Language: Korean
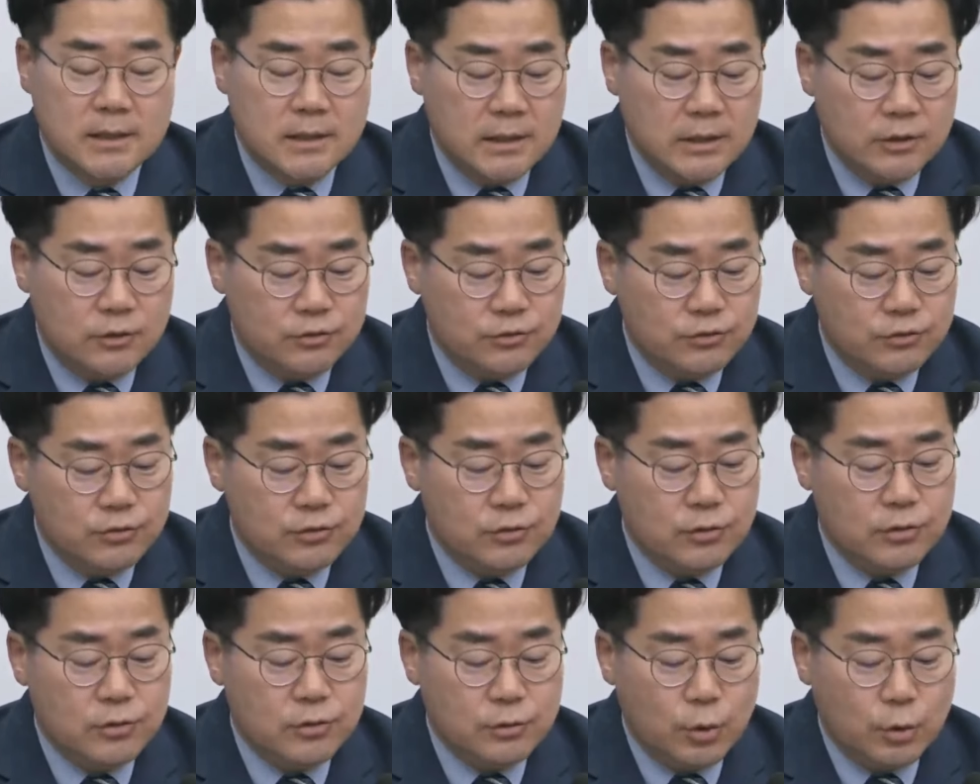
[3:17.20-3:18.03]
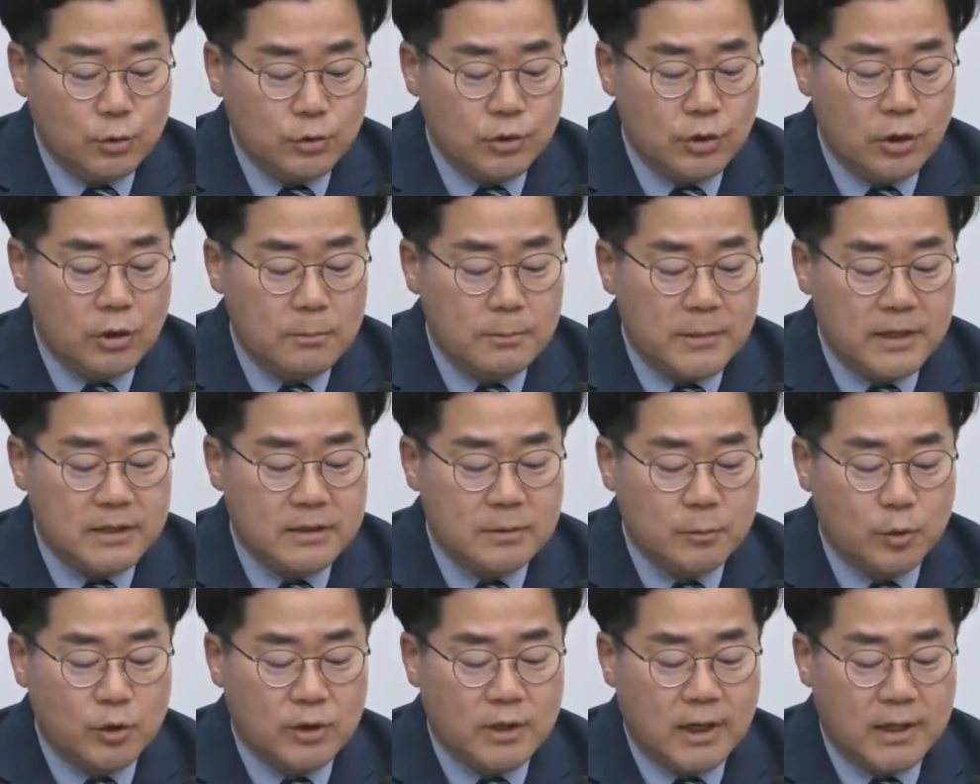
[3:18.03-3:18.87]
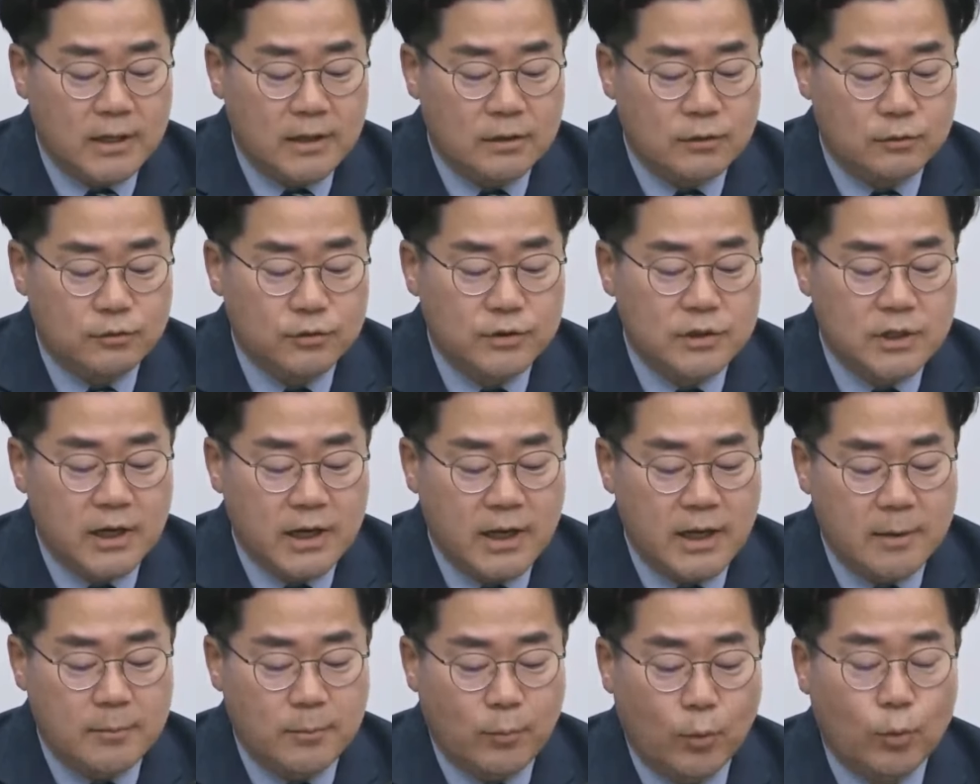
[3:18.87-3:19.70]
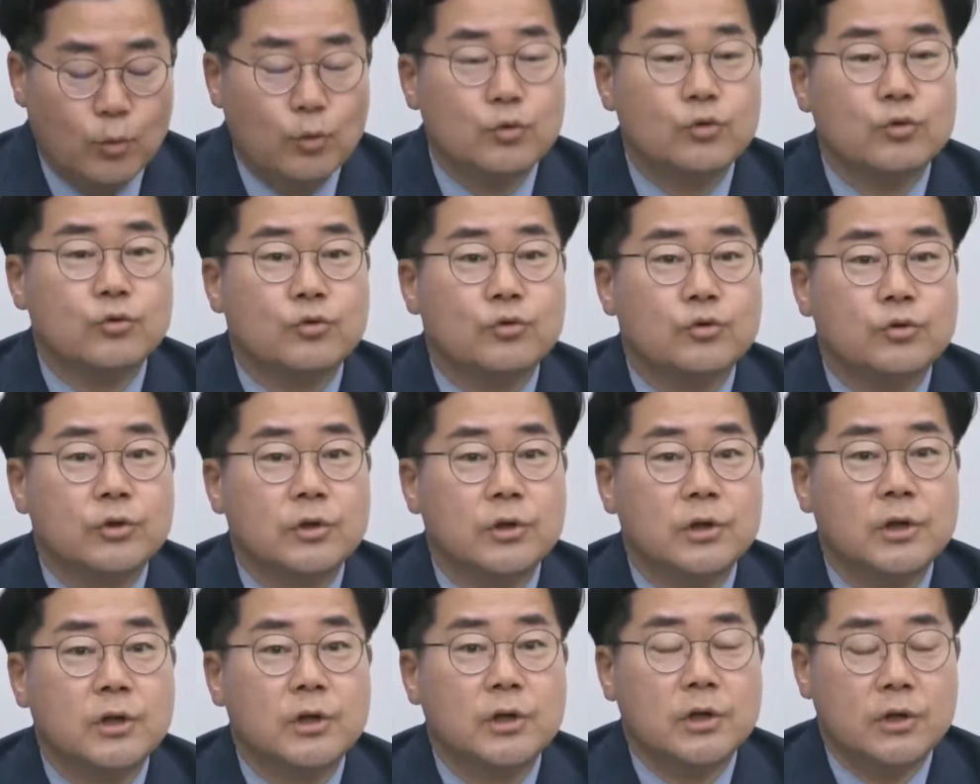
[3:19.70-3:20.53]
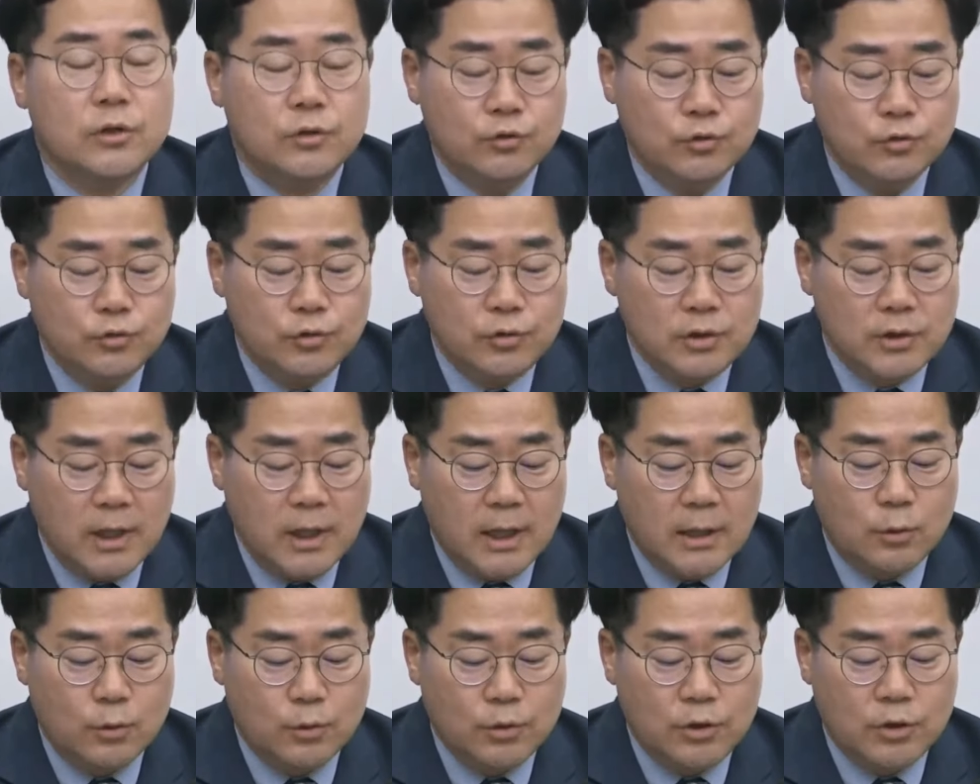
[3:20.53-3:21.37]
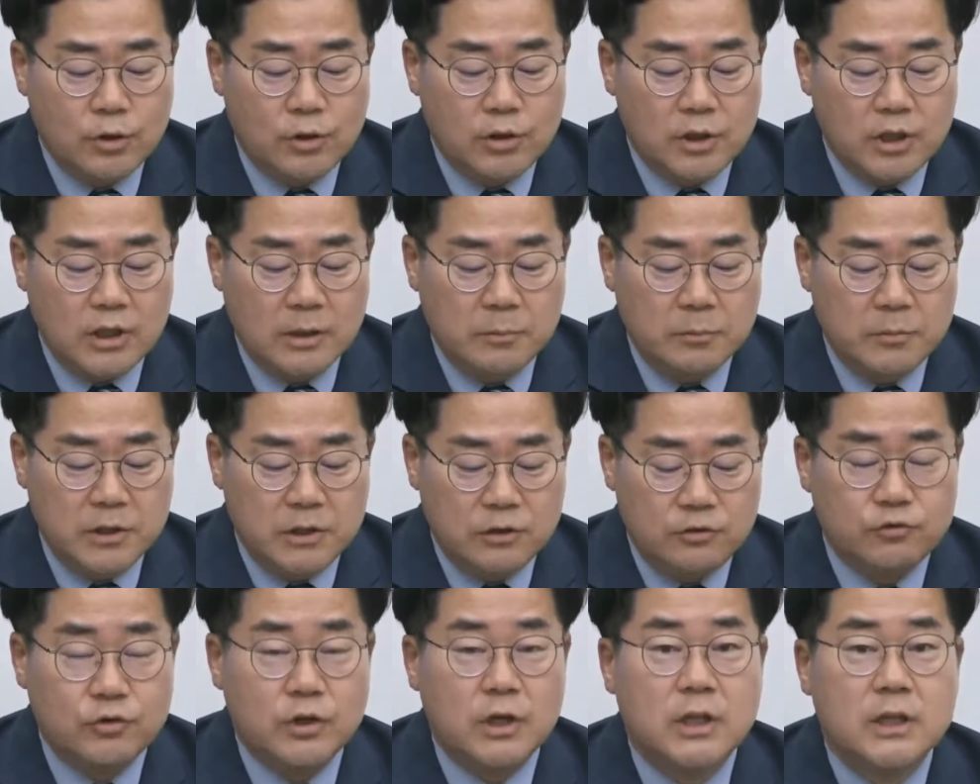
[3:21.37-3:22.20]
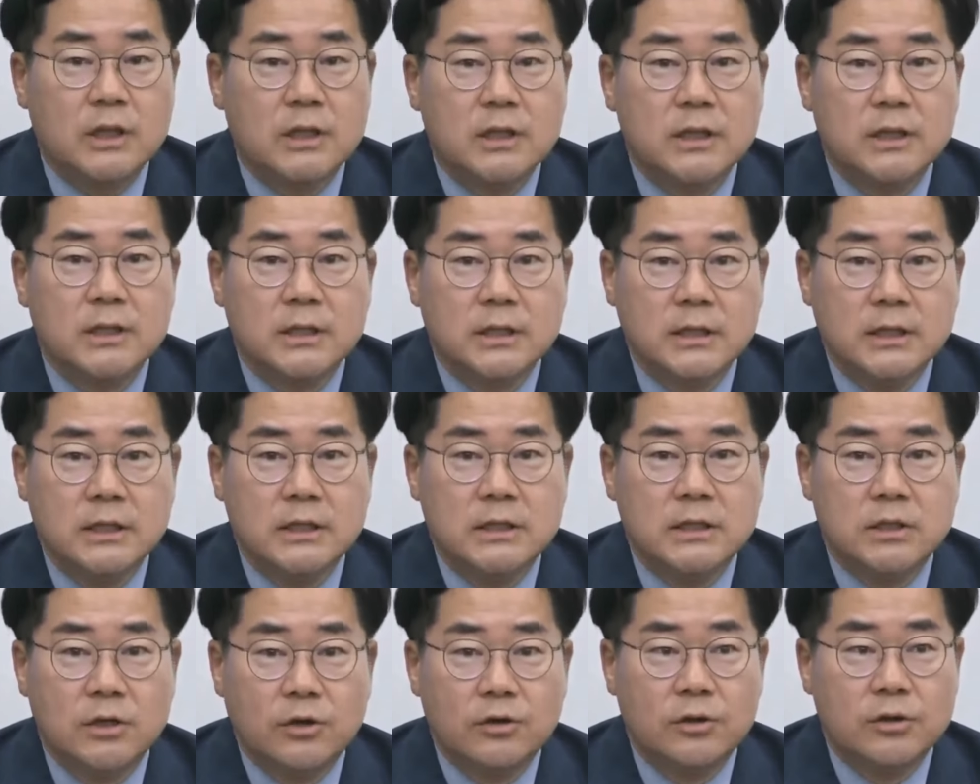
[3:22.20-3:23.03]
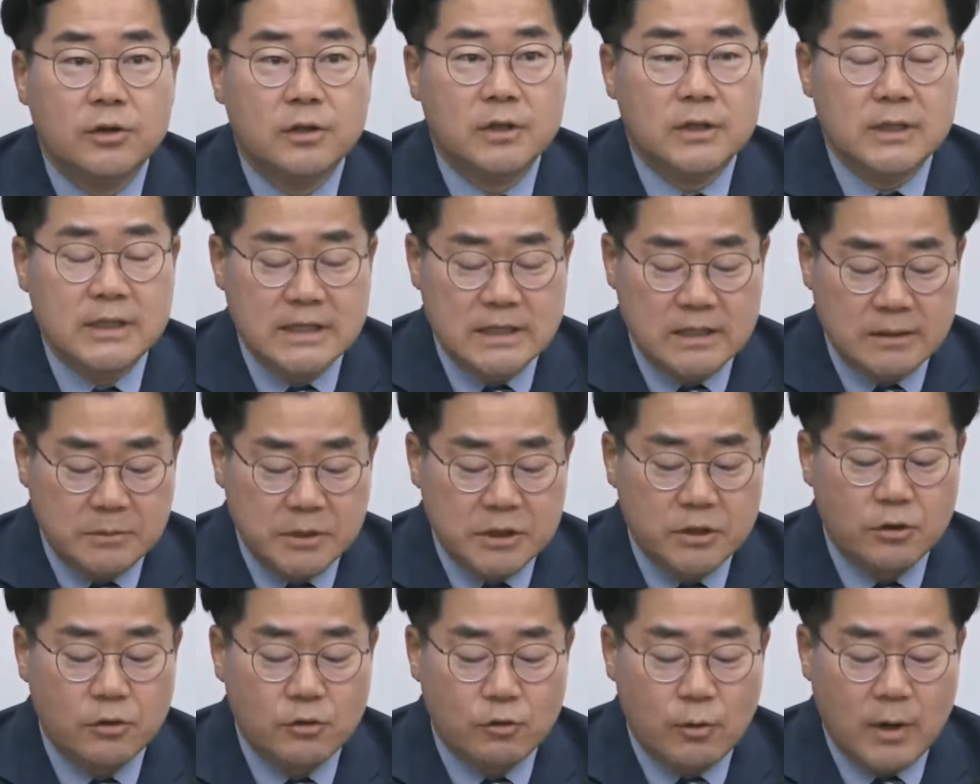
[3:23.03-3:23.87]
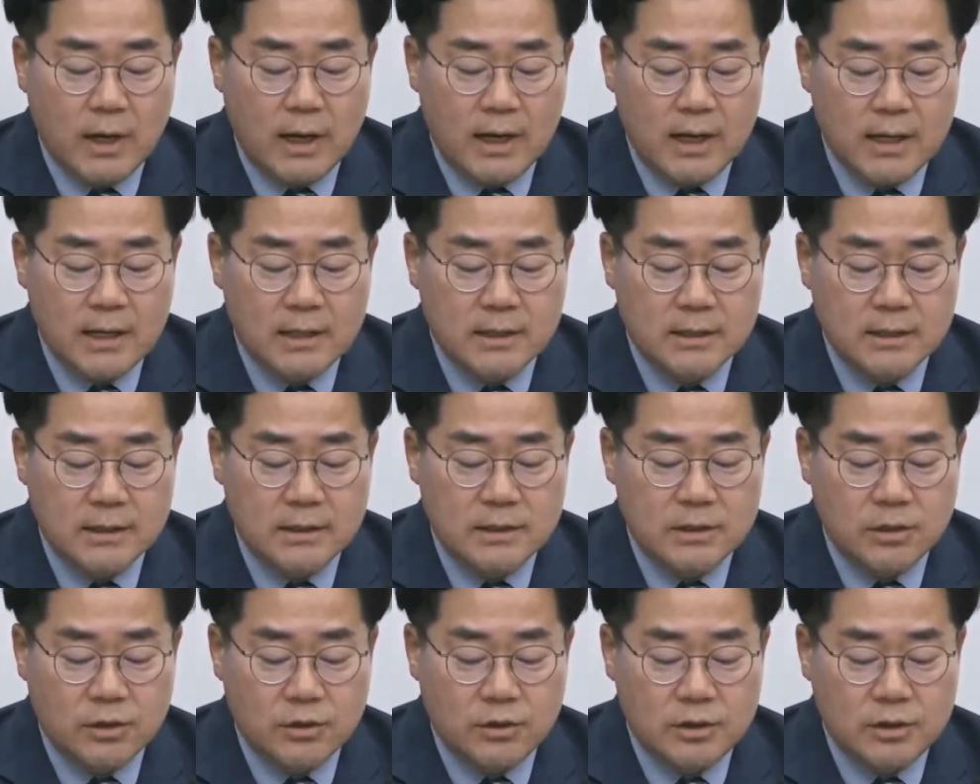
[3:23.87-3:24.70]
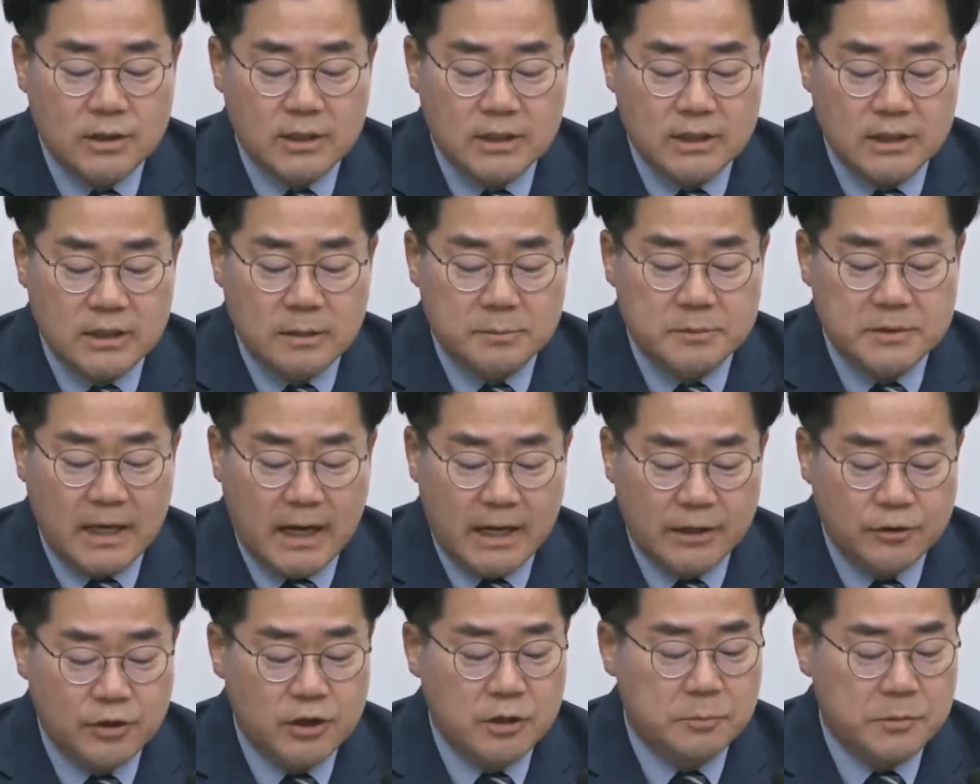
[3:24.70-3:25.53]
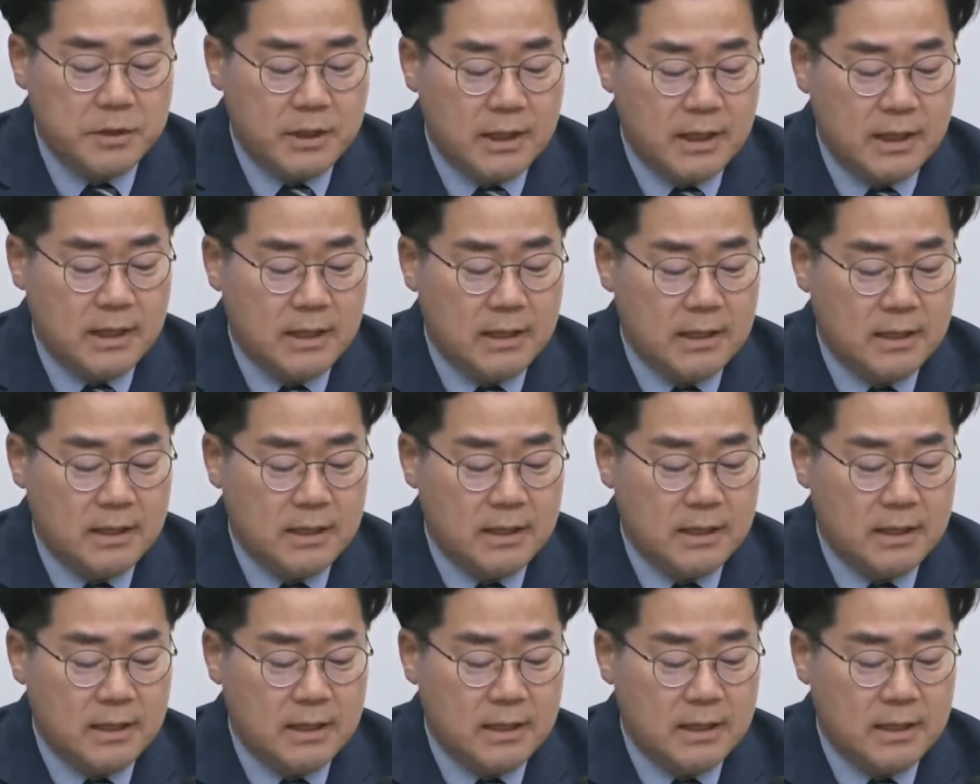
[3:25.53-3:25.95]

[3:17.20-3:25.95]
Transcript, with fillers: 이 중 초청받지 못한 두 차례 모두 윤 대통령 임기 중인 2022년과 2024년입니다.